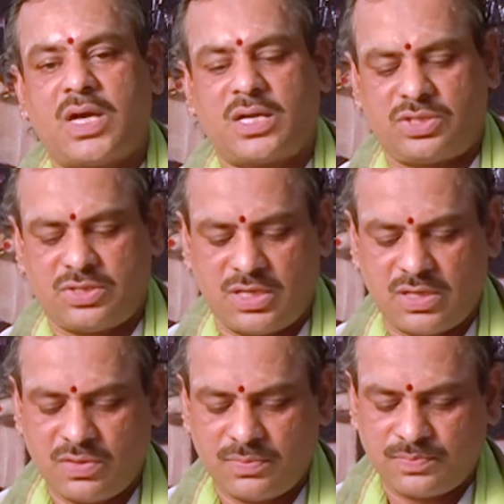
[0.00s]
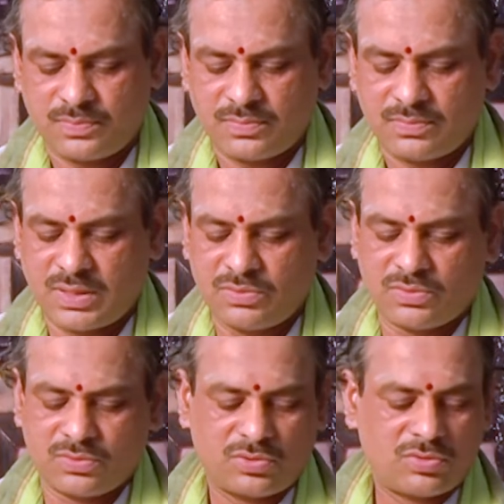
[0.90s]
ఆగస్టు నెలలో మనము
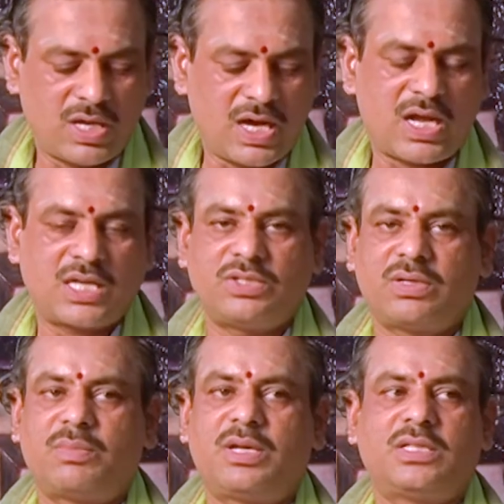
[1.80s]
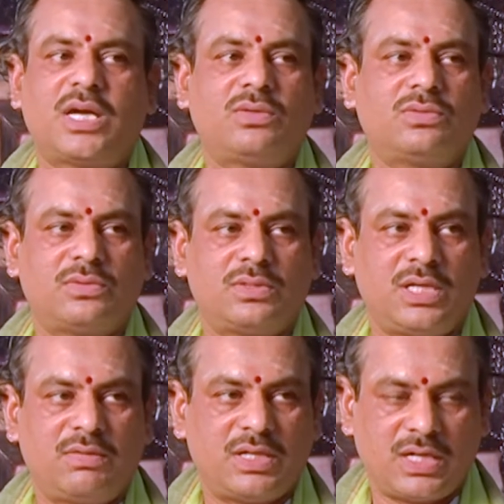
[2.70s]
తులారాశి యొక్క ఫలితాలు
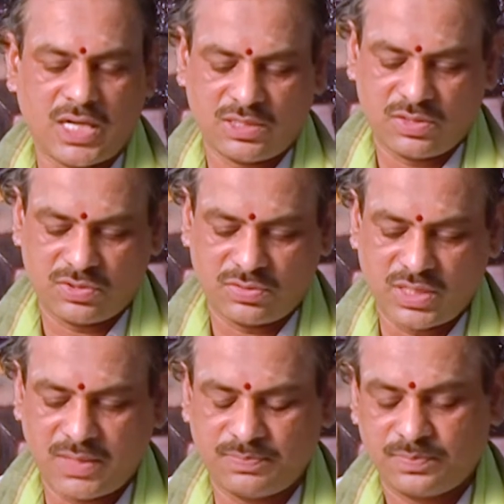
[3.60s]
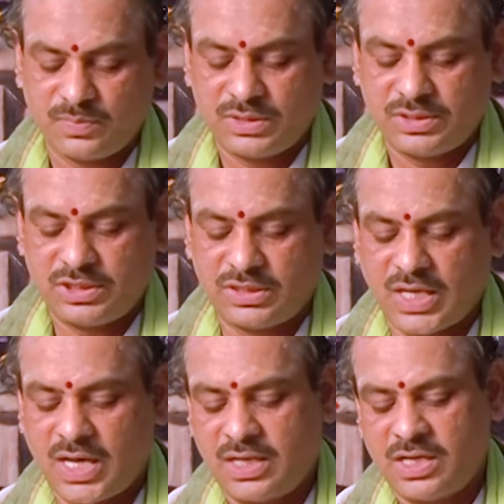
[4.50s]
ఈ విధంగా తెలుసుకుందాం
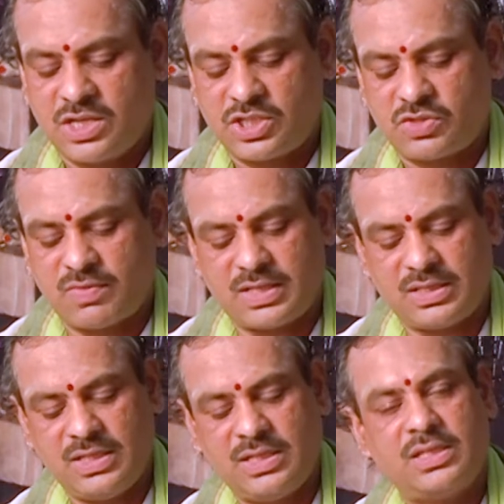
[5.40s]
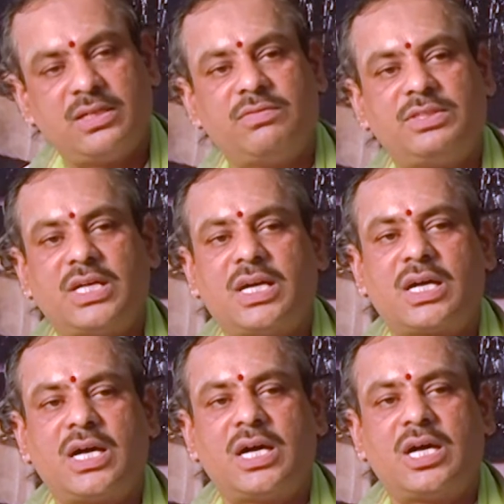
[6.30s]
చిత్త స్వాతి
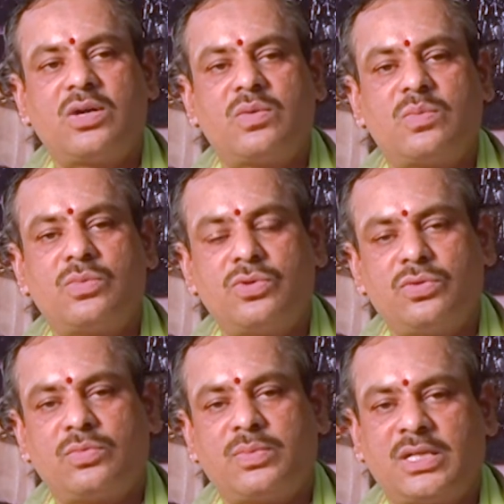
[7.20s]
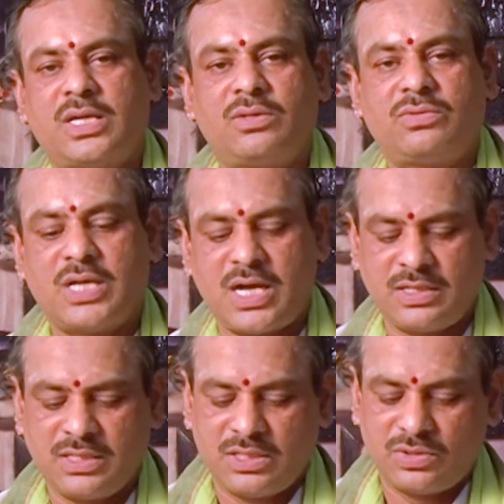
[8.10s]
విశాఖ మూడు పాదాలు కూడా
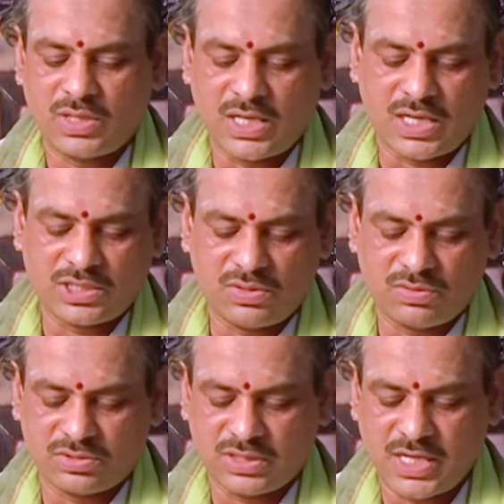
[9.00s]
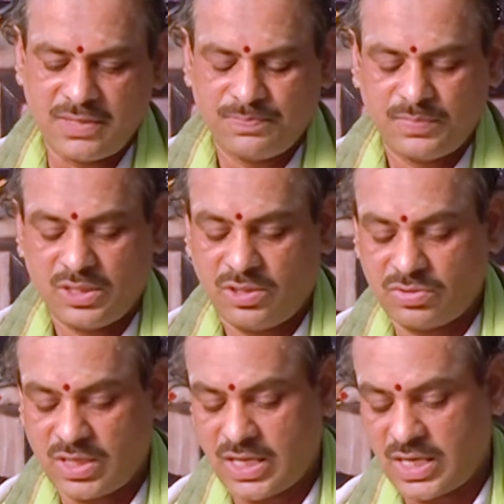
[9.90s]
తులారాశిలోకి వస్తాయి ఈ
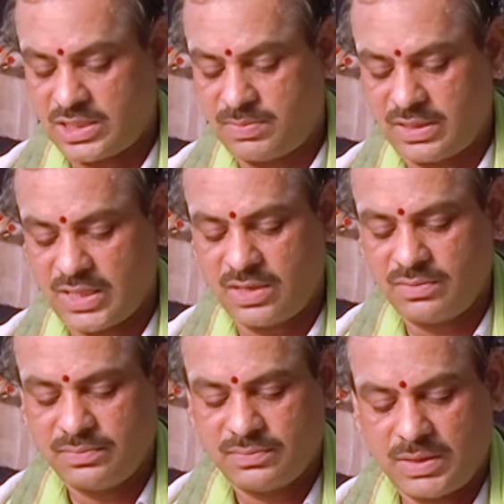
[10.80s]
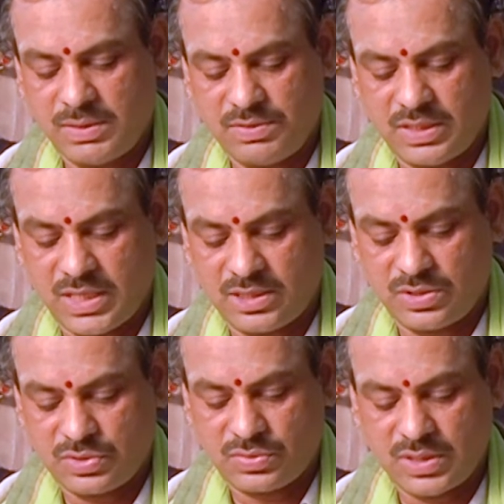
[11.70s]
తులారాశి ఫలితాలు మనం ఈ విధంగా
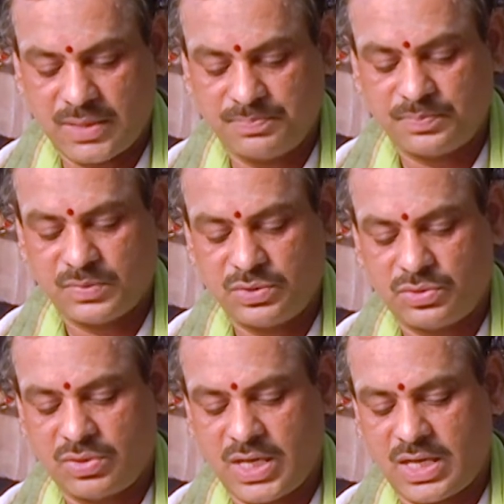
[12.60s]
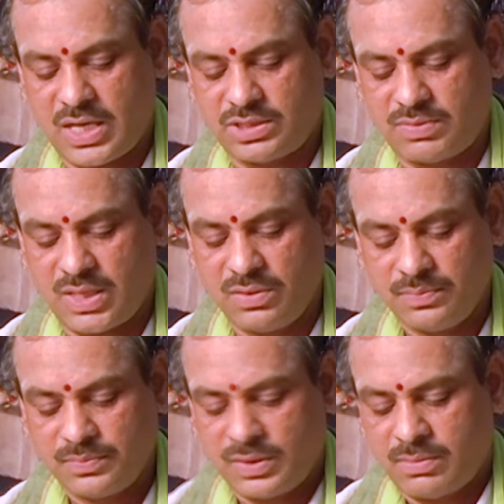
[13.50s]
తెలుసుకుందాం తులారాశి వాళ్ళు
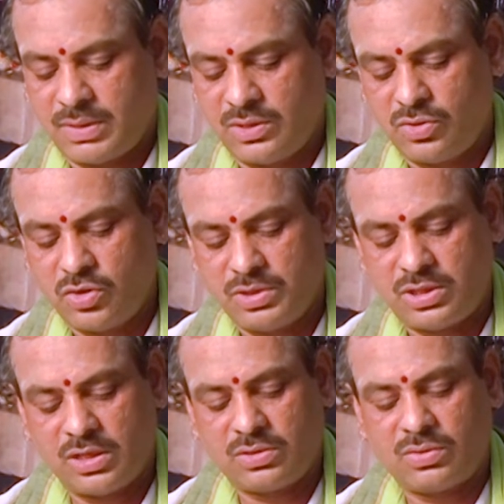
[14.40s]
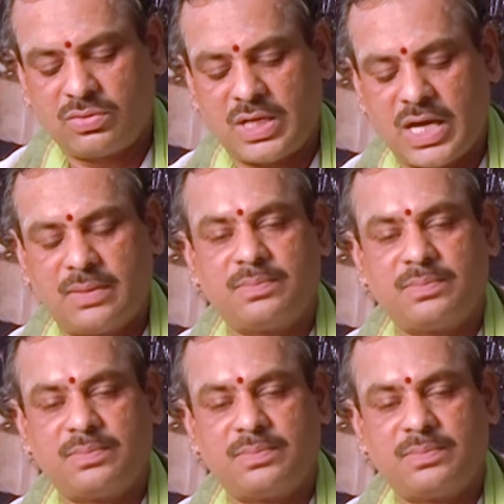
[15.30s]
బంధుమిత్రులతో కూడా